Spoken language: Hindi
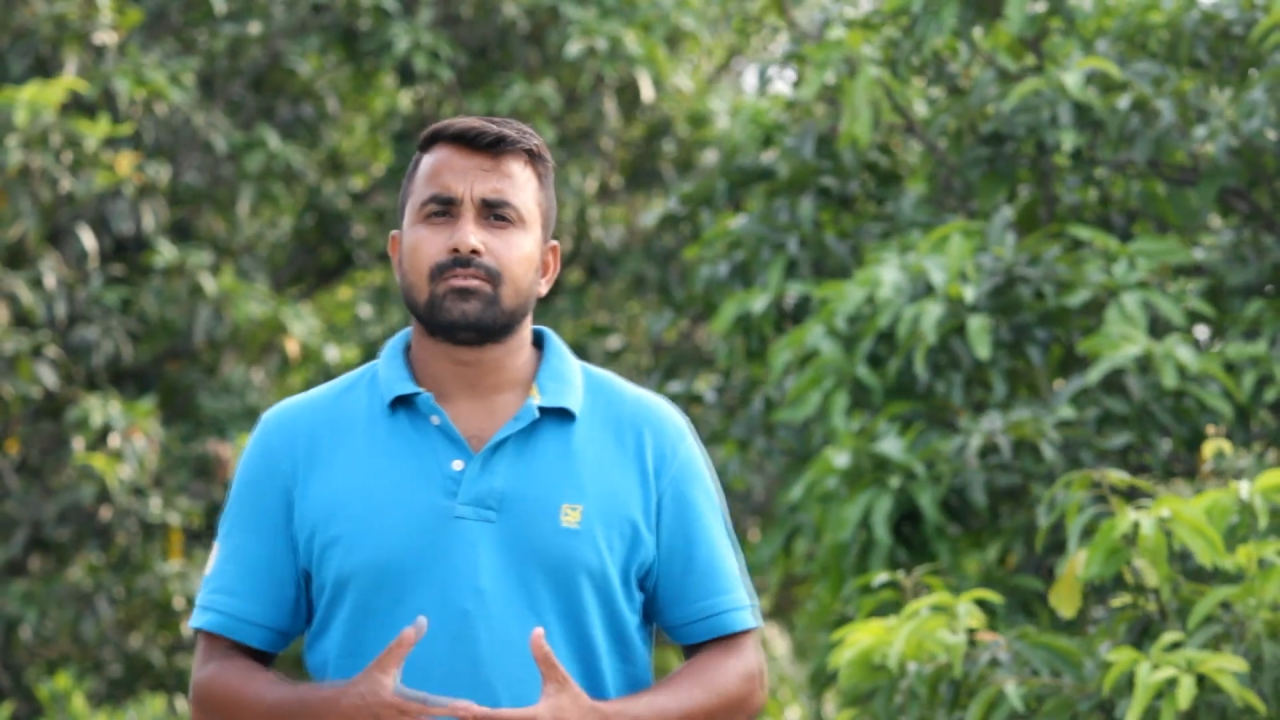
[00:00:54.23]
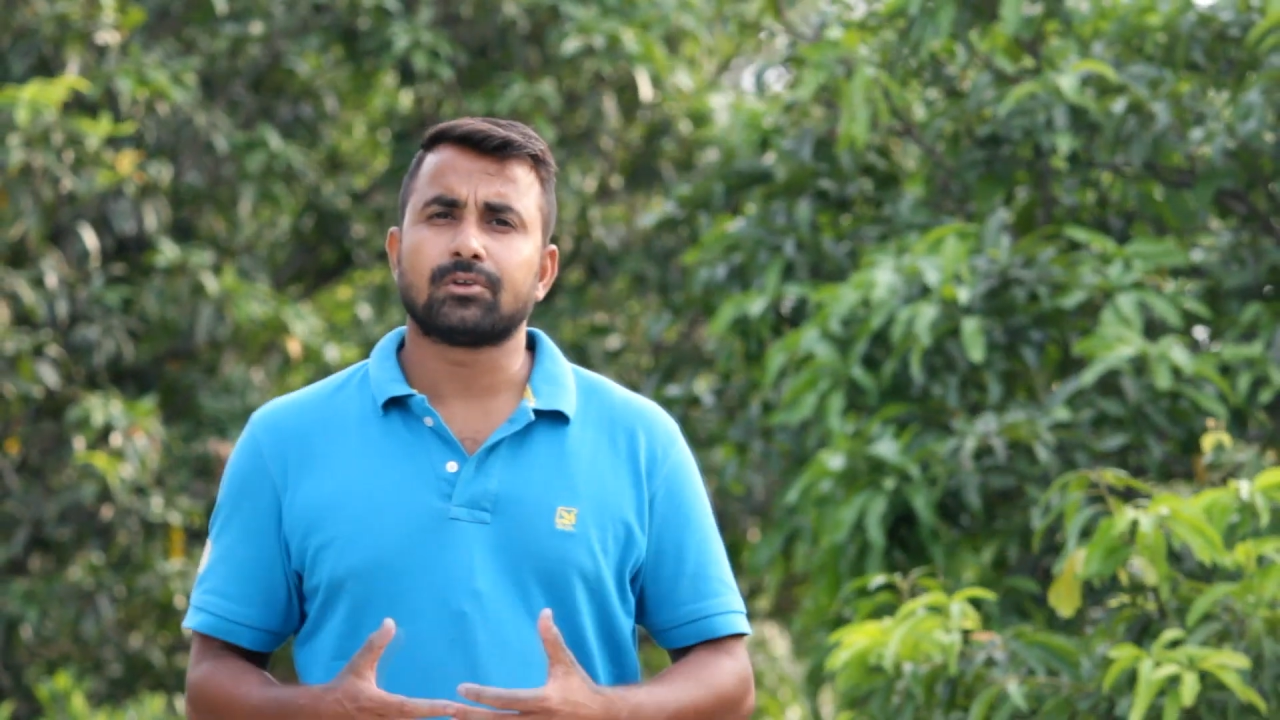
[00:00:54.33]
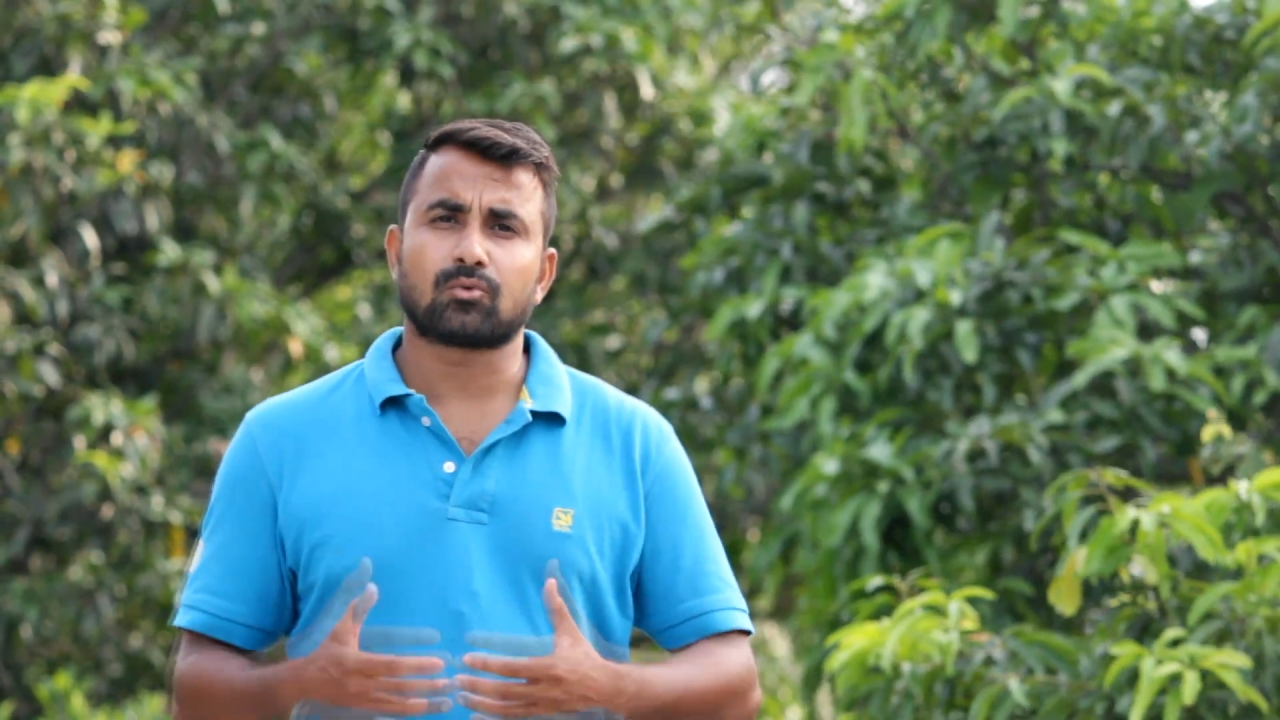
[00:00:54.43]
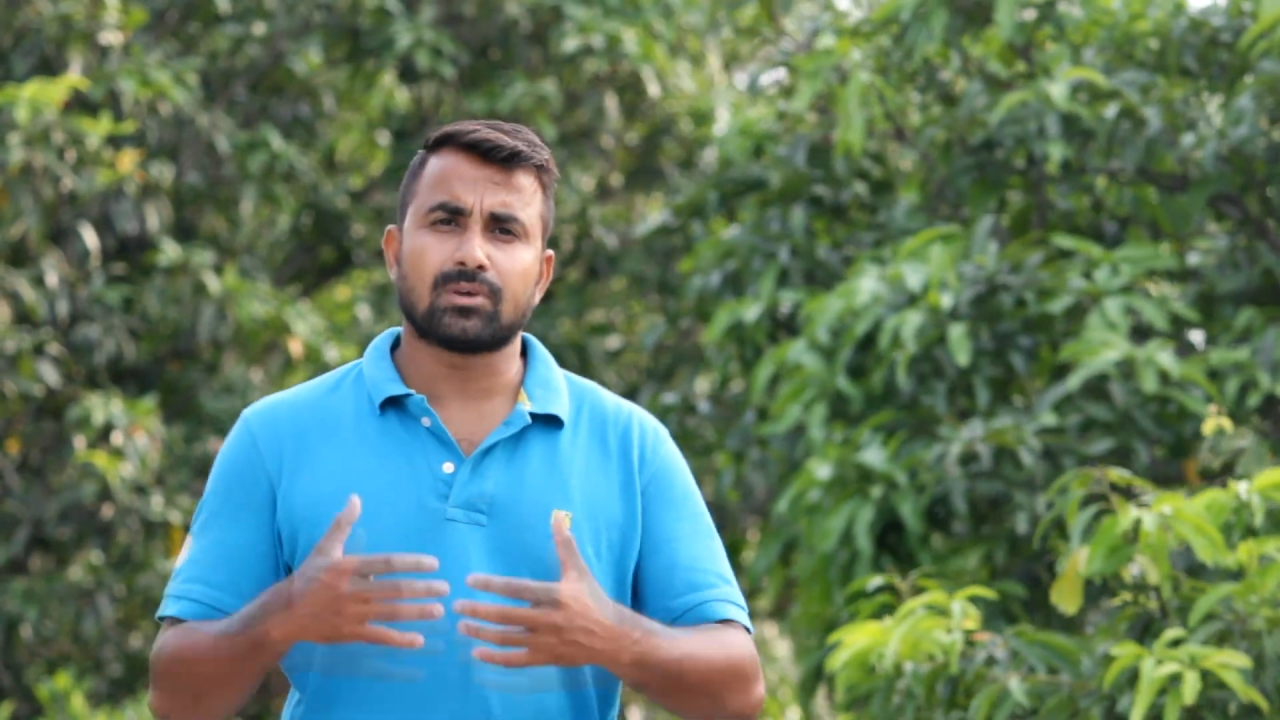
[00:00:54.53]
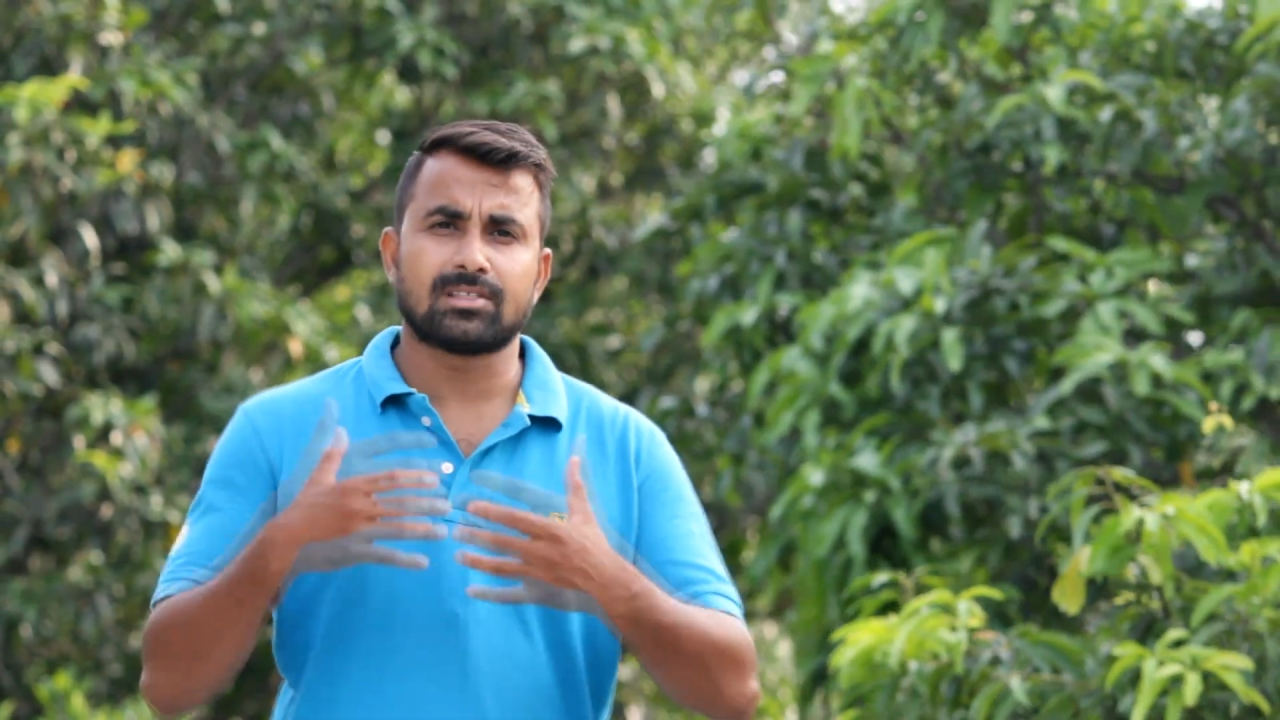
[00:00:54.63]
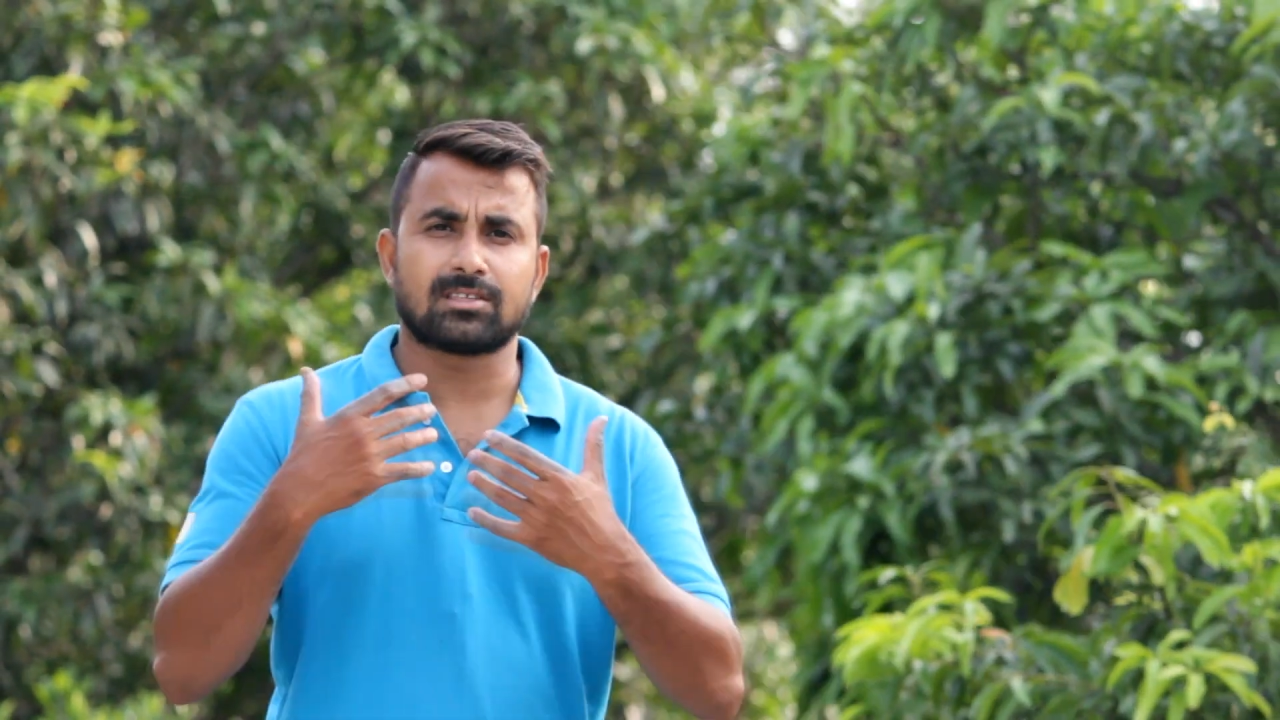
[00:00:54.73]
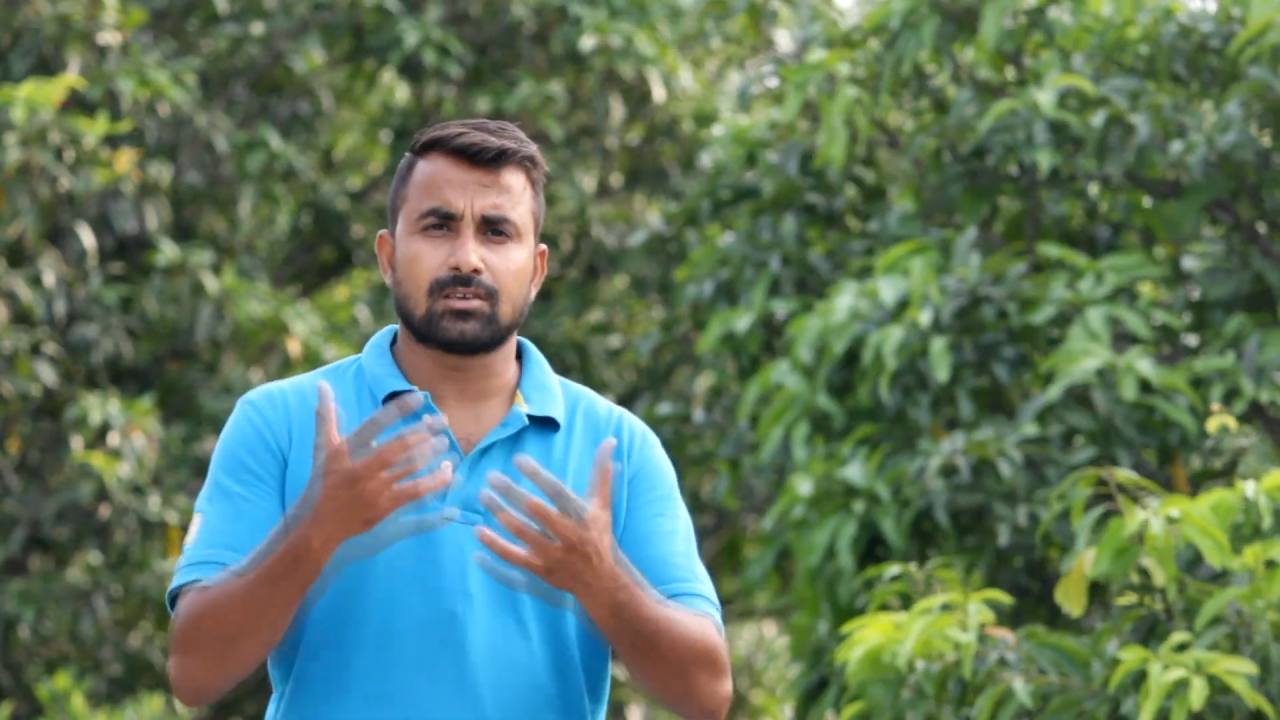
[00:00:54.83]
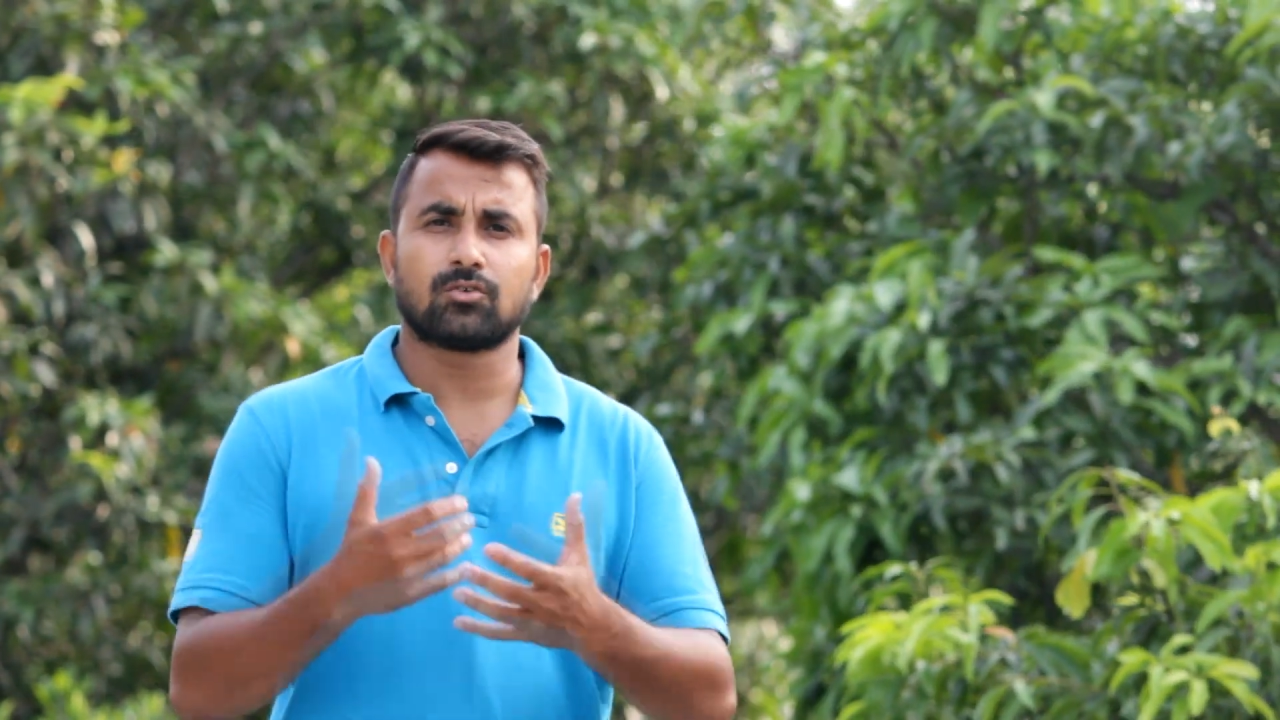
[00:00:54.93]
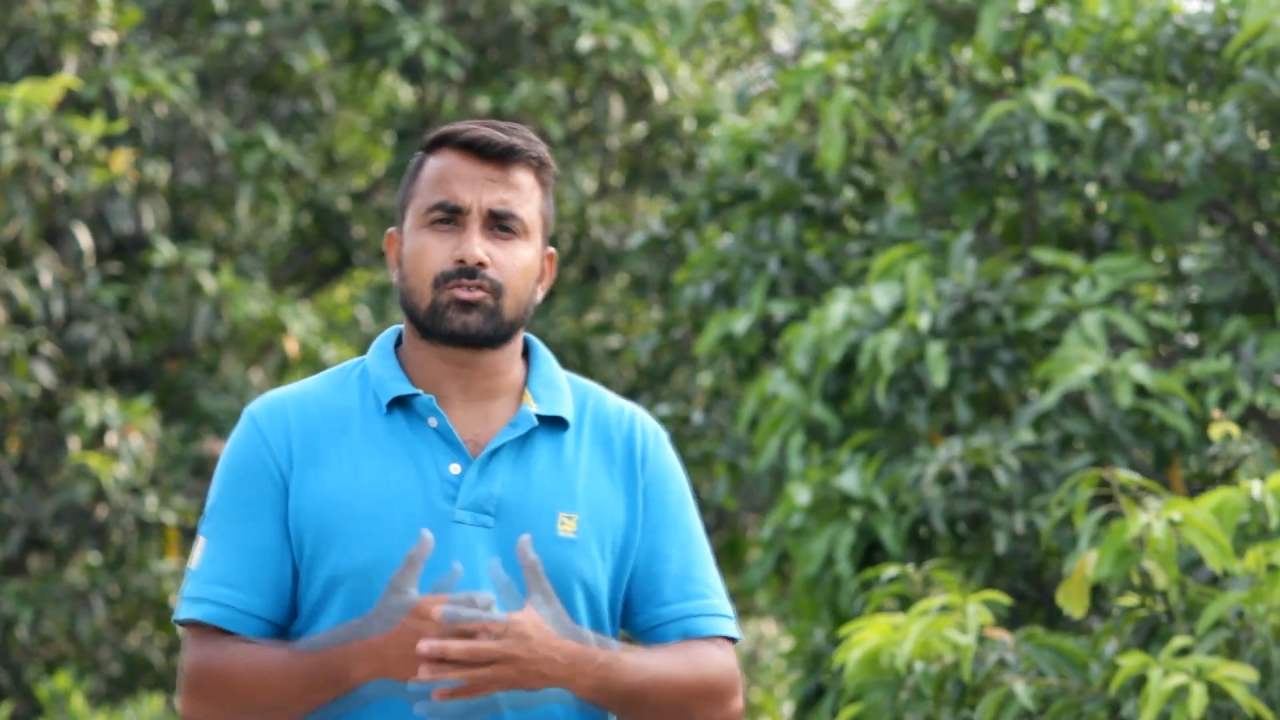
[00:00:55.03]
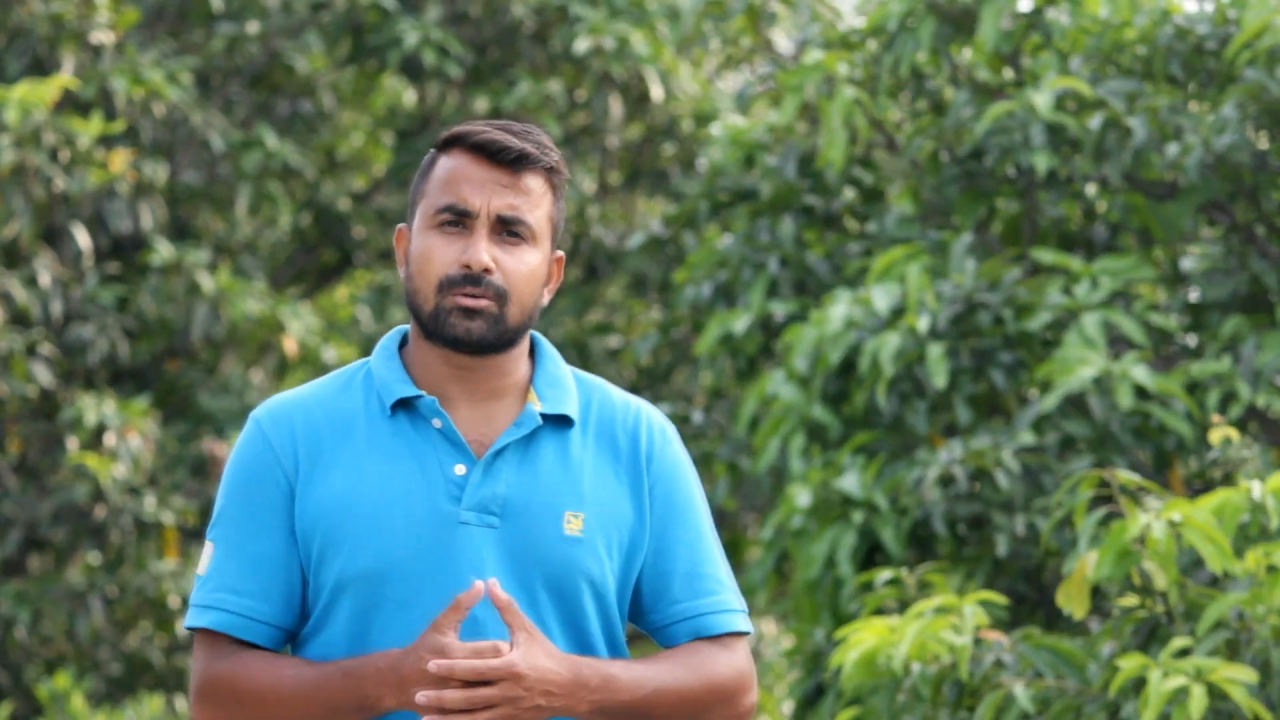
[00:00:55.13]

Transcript: फ्रिक्वेंसी को